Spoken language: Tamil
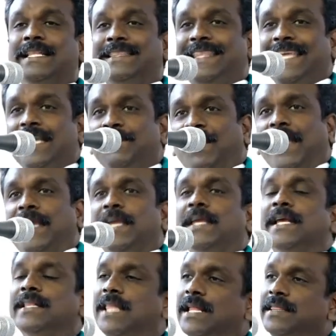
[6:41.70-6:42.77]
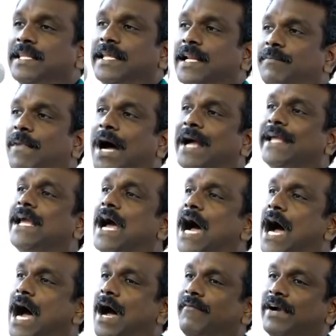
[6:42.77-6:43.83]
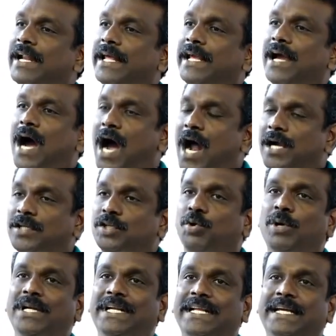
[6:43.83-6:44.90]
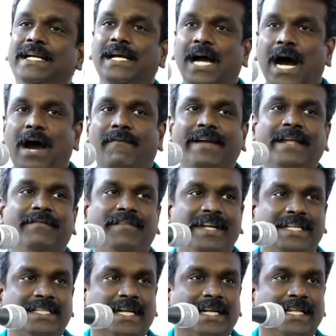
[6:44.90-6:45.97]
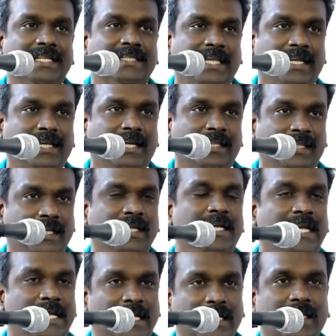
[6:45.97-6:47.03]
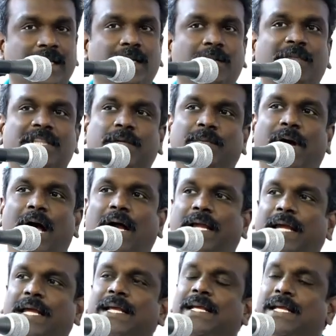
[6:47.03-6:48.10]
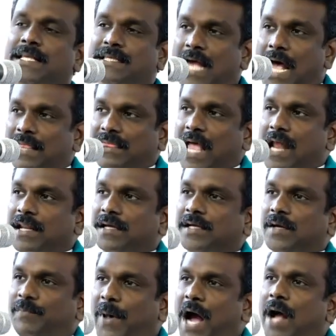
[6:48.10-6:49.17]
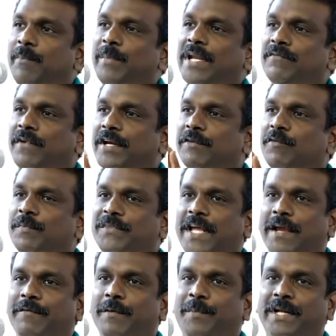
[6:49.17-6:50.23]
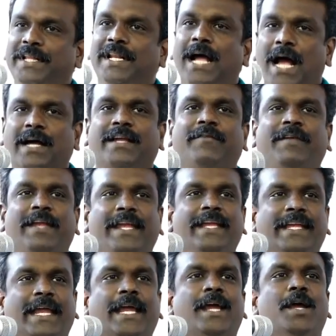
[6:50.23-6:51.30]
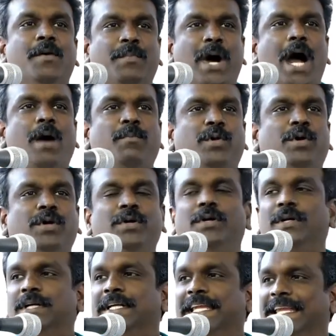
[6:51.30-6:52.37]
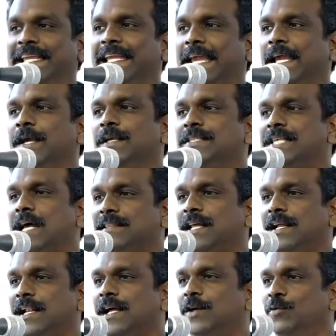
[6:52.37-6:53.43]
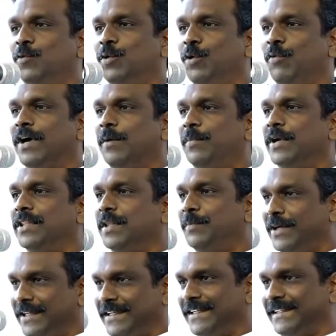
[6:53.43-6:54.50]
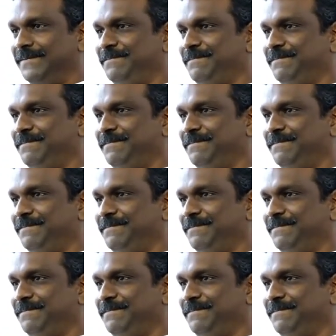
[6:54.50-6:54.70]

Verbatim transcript: தீமை தந்திரமாய் அவனை ஆட்கொண்டு அவனை வீழ்ச்சி அடைய செய்கிறது இதன் நிமித்தமாக சாத்தானுக்கு பாம்பின் வடிவம் தேவைப்படுகிறது ஆகவே இங்கே பாம்பு இங்கே சாத்தானாக உருவகப்படுத்தப்படுகிறது